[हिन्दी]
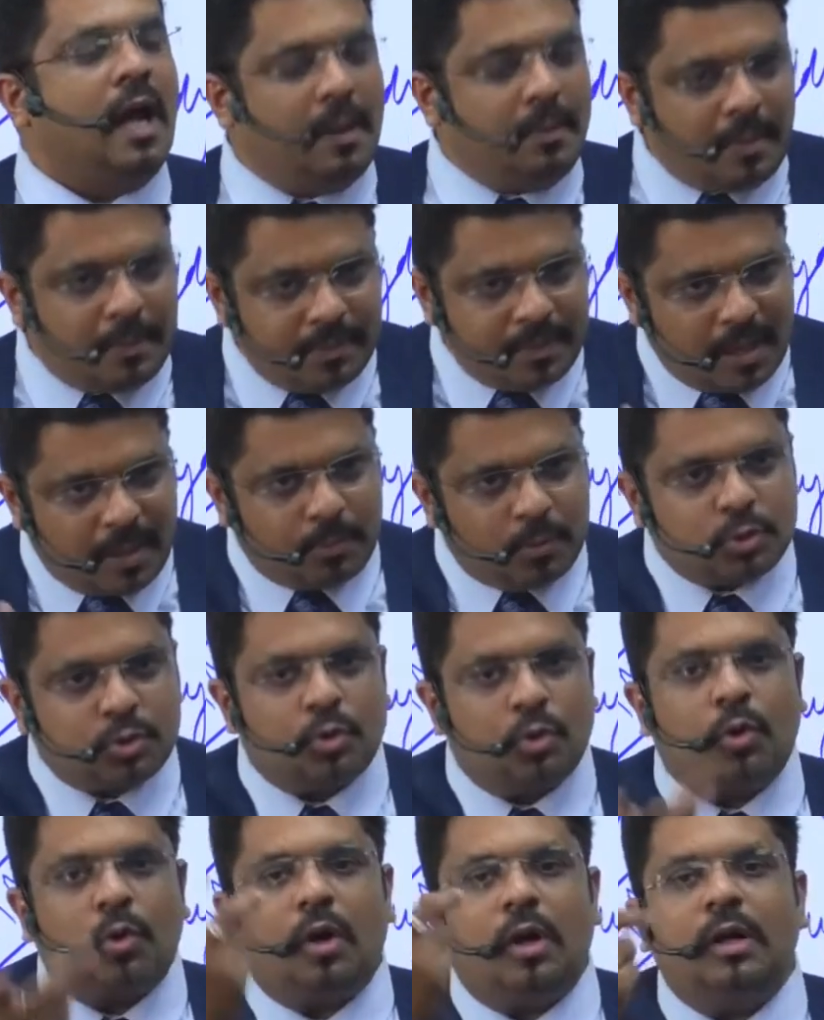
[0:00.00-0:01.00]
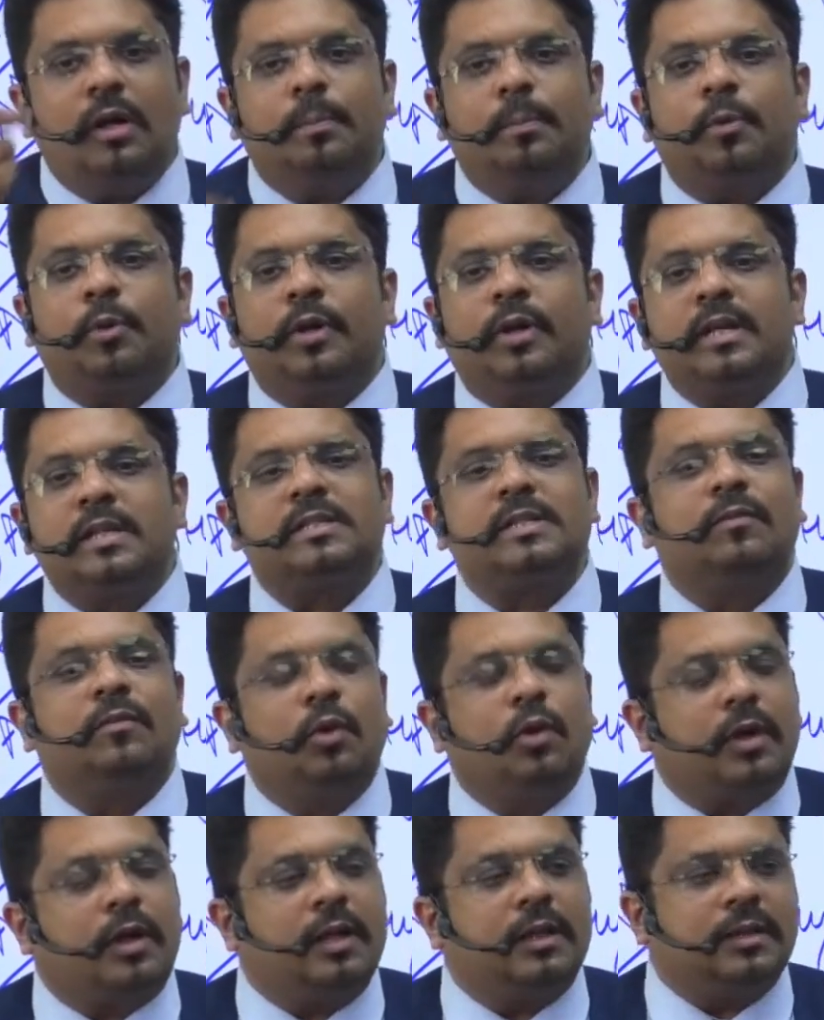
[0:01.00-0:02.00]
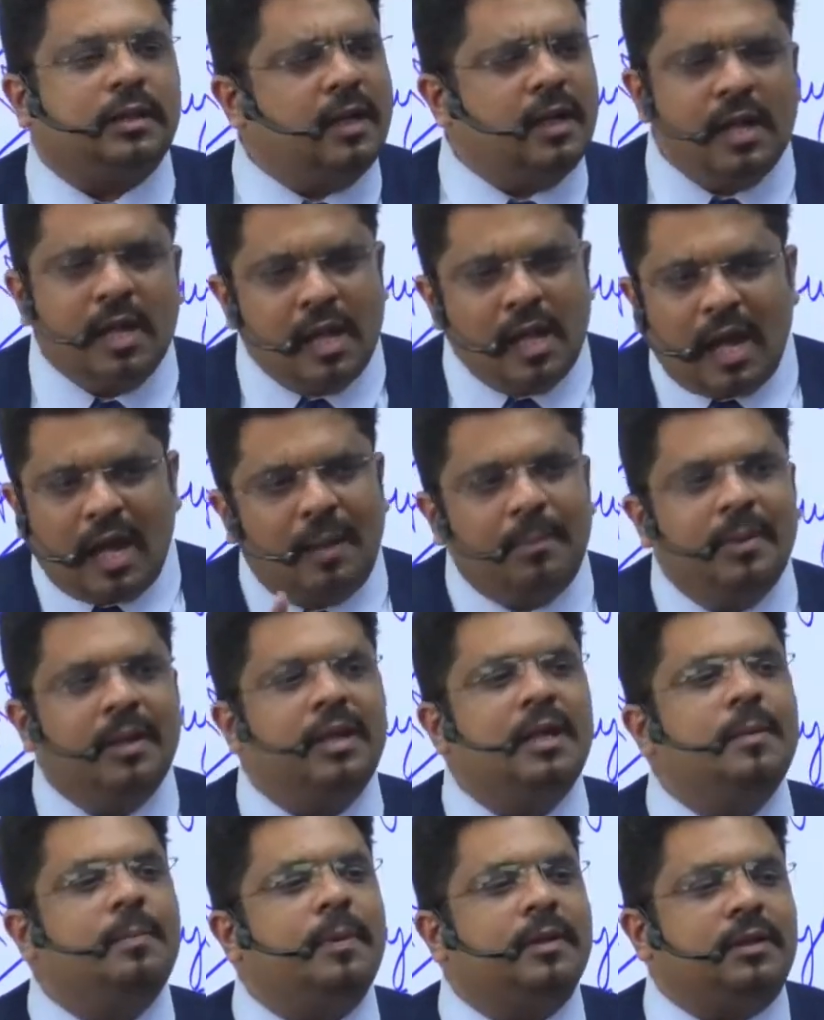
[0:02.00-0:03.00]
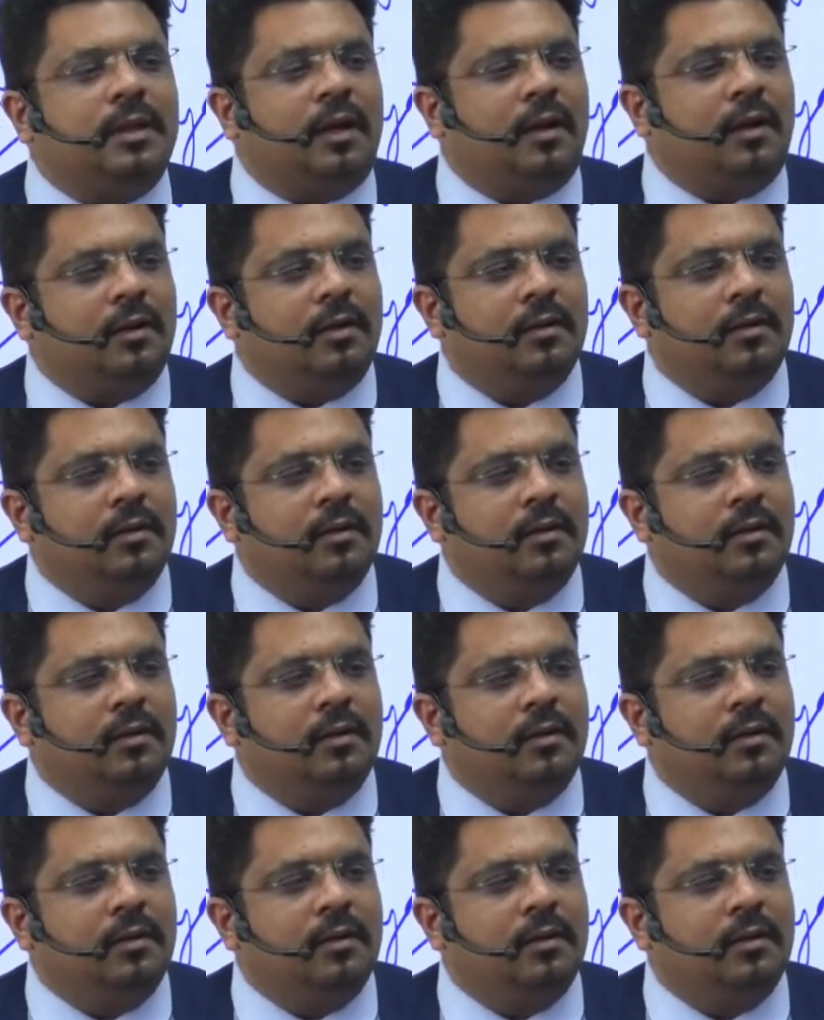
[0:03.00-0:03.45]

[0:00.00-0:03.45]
हम अपने आप को सो कॉल्ड प्रोग्रेसिव लोग कहते हैं हमें नहीं पता